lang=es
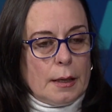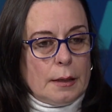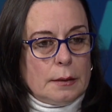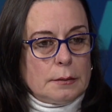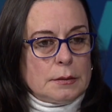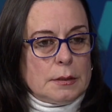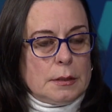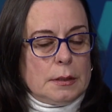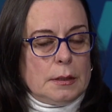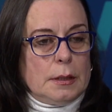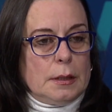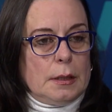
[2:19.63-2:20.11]

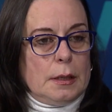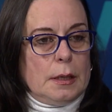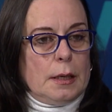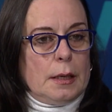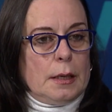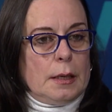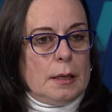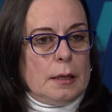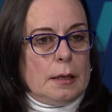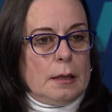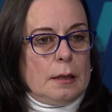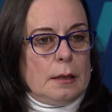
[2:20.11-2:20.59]
Si
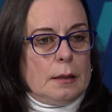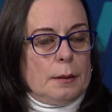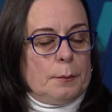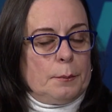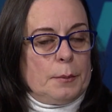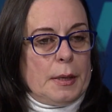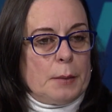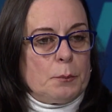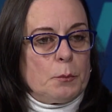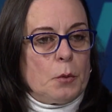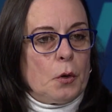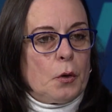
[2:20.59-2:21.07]
eh,
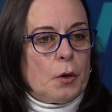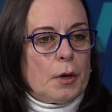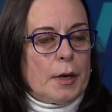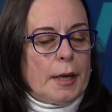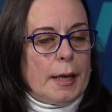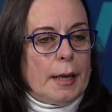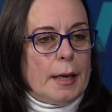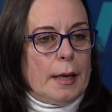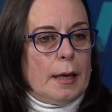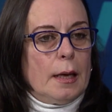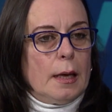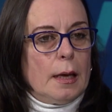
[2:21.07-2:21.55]
vemos
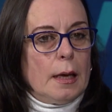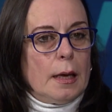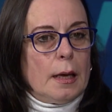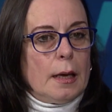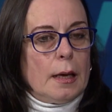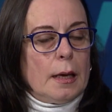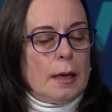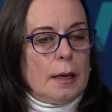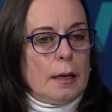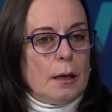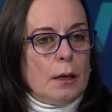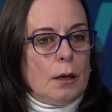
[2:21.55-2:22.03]
que
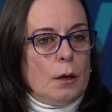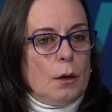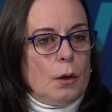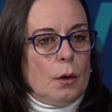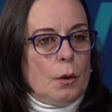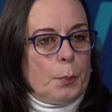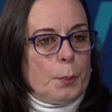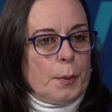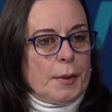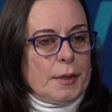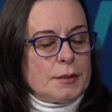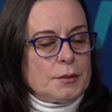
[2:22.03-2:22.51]

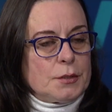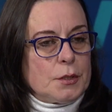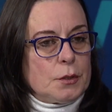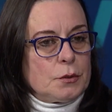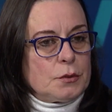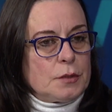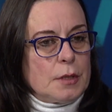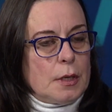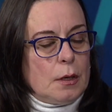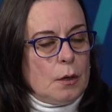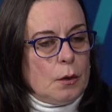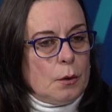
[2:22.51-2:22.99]
los
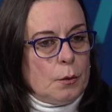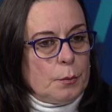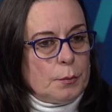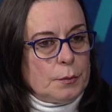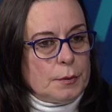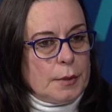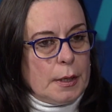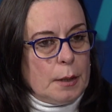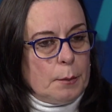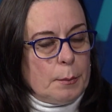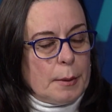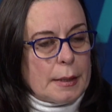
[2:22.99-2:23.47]
precios
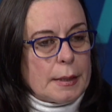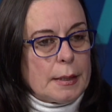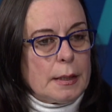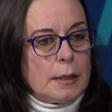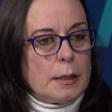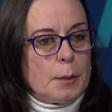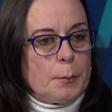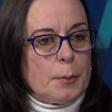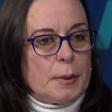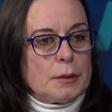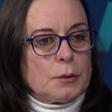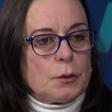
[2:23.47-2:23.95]
del barril
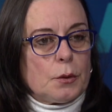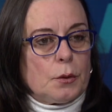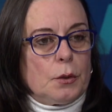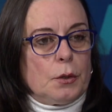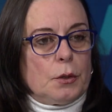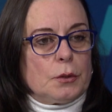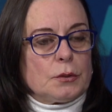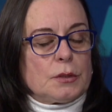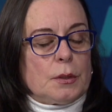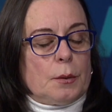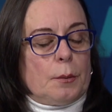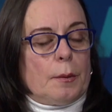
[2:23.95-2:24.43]
de
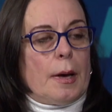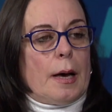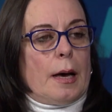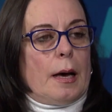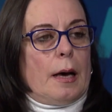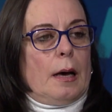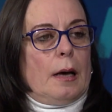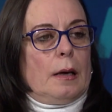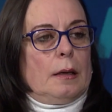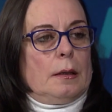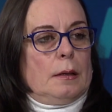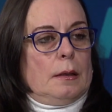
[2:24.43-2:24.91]
petróleo se va
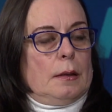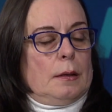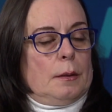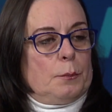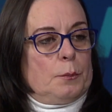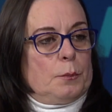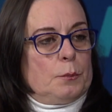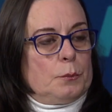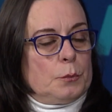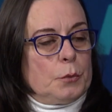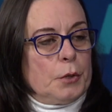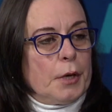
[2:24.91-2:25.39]

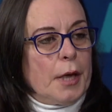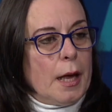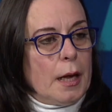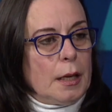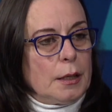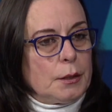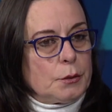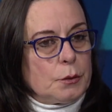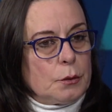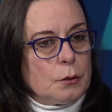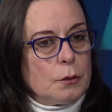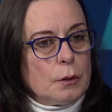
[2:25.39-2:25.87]
muy
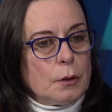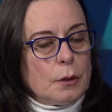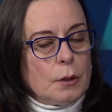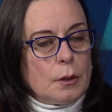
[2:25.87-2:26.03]
alto,